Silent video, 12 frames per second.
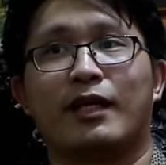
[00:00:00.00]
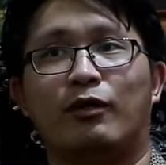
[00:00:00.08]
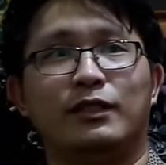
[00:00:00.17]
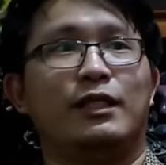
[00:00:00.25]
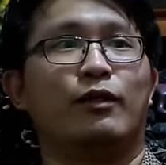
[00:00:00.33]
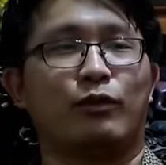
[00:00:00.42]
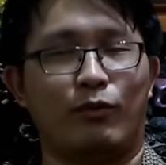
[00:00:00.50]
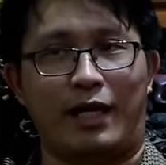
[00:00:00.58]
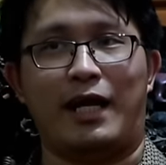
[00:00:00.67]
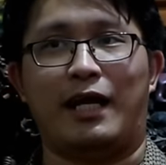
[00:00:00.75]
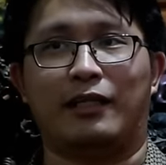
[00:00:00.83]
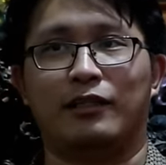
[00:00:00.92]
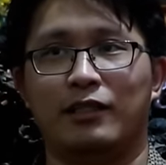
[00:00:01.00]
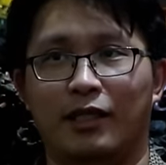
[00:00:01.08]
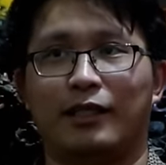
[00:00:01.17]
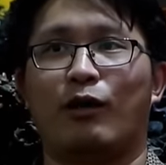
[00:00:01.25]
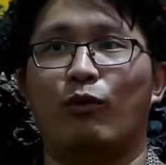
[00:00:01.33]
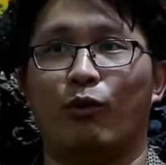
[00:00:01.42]
เขาเชื่อว่าตรงนั้นแหละ เครื
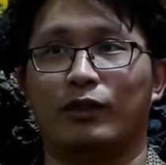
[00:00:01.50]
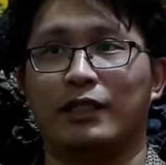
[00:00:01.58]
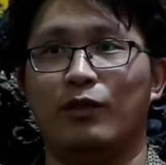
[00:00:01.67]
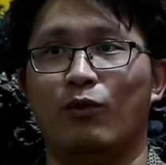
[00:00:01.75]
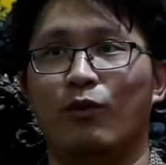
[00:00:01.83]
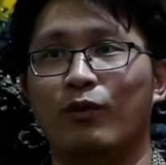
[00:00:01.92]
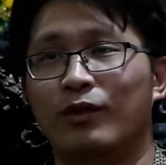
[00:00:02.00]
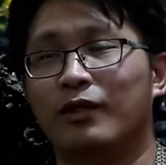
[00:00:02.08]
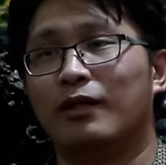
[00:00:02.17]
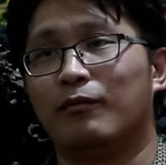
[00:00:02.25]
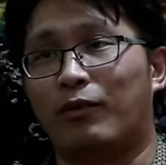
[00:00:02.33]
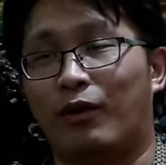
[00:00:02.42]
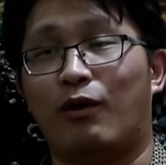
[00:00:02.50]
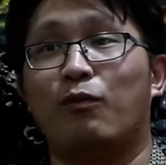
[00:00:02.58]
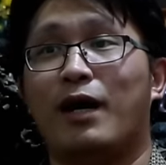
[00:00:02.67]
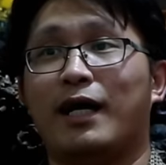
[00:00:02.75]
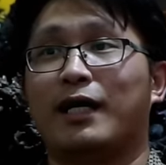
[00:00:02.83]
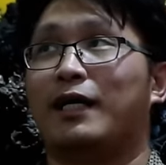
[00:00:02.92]
อเถาหลงจะอยู่ เพราะ
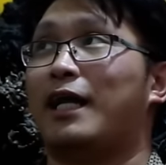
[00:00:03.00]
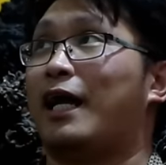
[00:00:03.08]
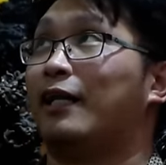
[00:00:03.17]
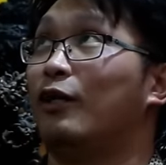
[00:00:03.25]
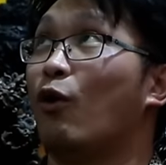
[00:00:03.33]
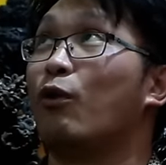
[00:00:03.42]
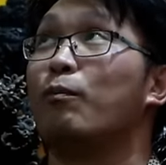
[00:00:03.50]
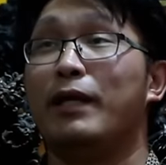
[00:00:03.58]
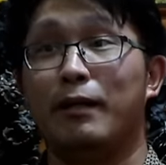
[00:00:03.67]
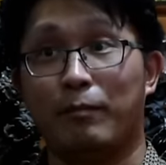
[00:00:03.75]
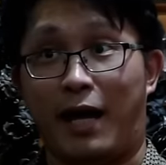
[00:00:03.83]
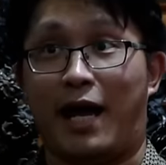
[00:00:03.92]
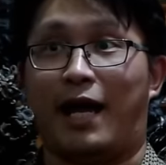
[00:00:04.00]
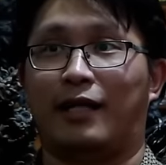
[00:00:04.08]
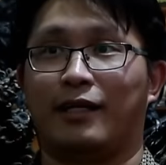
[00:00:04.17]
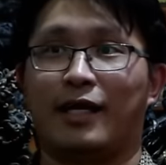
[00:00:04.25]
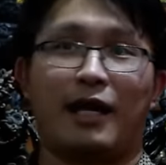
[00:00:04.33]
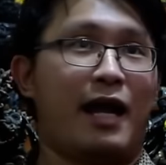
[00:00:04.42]
ว่าขนาดนกบินผ่าน
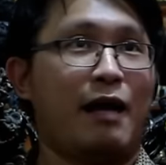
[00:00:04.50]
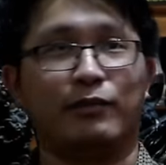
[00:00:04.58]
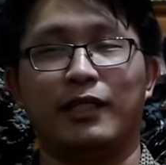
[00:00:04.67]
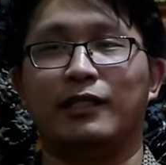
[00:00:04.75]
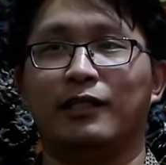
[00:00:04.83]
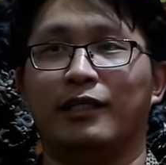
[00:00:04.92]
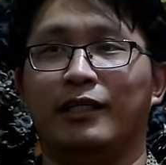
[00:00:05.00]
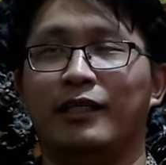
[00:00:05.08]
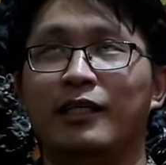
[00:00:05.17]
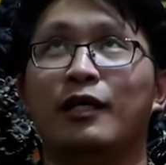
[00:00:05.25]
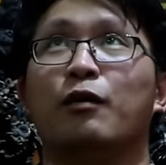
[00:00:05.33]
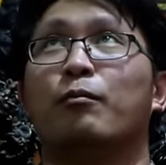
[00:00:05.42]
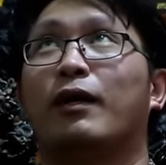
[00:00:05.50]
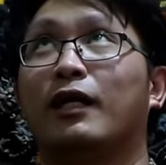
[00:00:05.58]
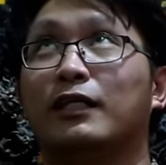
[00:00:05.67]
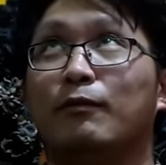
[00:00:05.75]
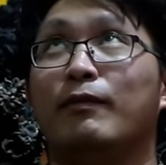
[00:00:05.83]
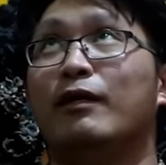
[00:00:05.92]
ข้ามเฉยๆมัน
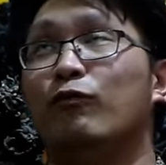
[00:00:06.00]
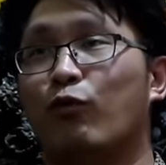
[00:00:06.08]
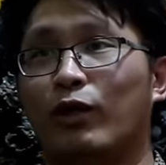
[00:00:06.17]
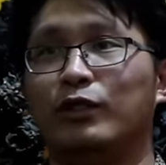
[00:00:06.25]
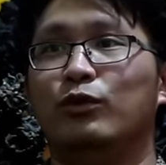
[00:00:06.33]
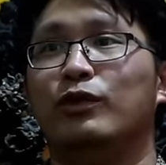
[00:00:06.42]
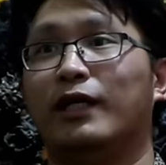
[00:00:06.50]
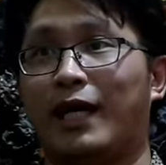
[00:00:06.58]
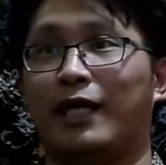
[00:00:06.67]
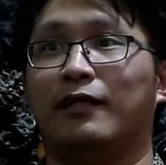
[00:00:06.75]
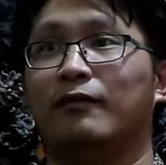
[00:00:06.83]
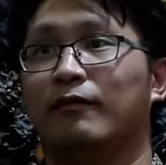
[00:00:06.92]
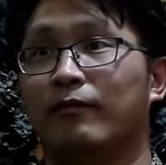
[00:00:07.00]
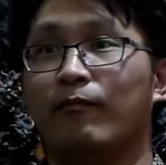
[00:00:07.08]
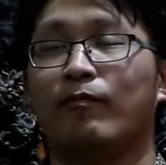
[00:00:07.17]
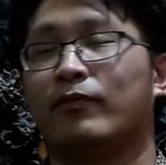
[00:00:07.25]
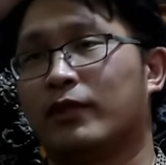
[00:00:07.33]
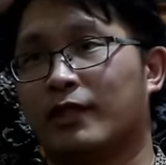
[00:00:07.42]
ก็จะบินวนอยู่อย่างนั้น
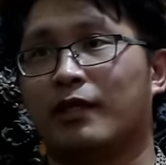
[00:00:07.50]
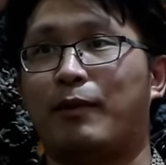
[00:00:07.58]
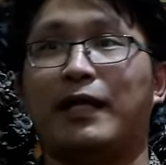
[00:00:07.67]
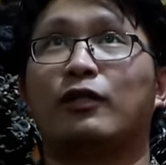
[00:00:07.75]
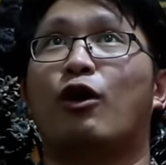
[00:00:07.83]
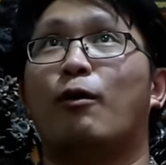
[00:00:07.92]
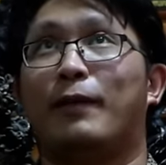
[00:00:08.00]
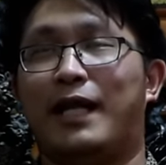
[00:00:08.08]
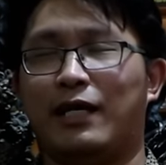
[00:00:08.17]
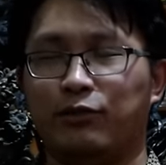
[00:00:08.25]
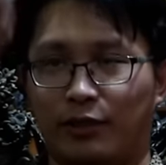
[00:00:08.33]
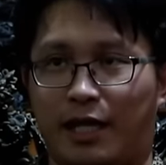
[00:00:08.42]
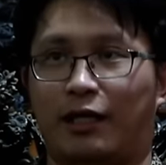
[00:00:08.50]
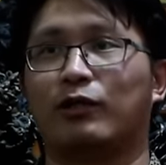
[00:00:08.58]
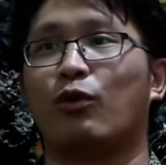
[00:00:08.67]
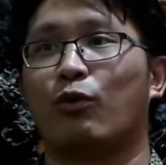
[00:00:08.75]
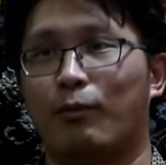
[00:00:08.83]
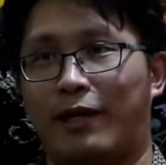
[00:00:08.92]
ไปต่อไม่ได้สุดท้ายก็
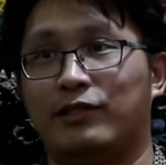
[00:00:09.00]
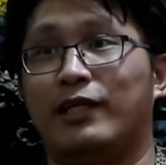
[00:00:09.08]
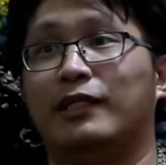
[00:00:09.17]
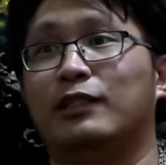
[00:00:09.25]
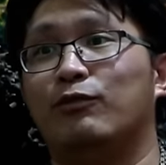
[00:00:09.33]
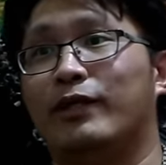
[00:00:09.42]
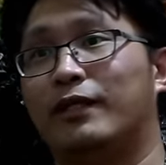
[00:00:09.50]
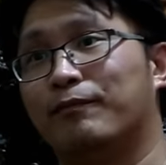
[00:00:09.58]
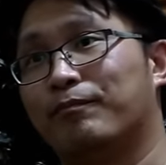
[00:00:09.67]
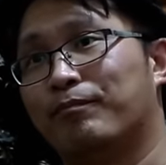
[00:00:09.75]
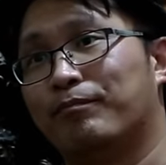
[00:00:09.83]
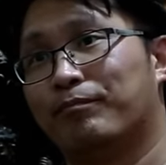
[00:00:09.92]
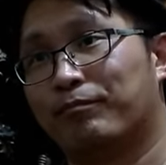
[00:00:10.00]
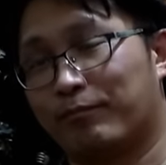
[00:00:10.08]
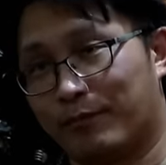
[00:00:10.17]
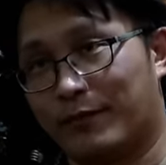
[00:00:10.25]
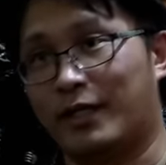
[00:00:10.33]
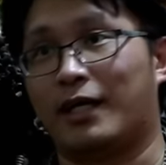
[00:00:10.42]
ตกมาเสียชีวิตครับ
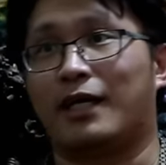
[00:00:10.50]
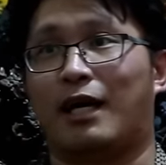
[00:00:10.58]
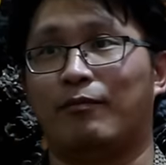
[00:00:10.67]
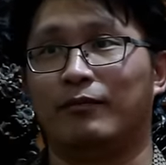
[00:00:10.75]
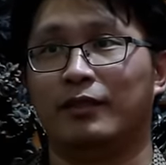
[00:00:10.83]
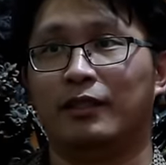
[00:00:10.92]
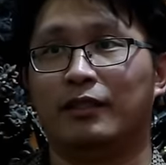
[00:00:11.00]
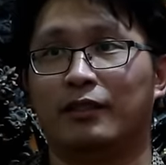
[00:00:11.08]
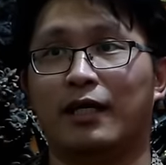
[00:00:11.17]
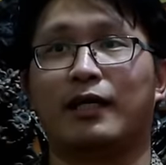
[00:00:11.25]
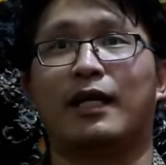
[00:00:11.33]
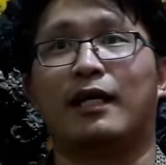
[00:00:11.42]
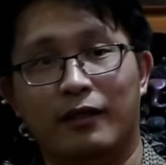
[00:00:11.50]
นะครับผ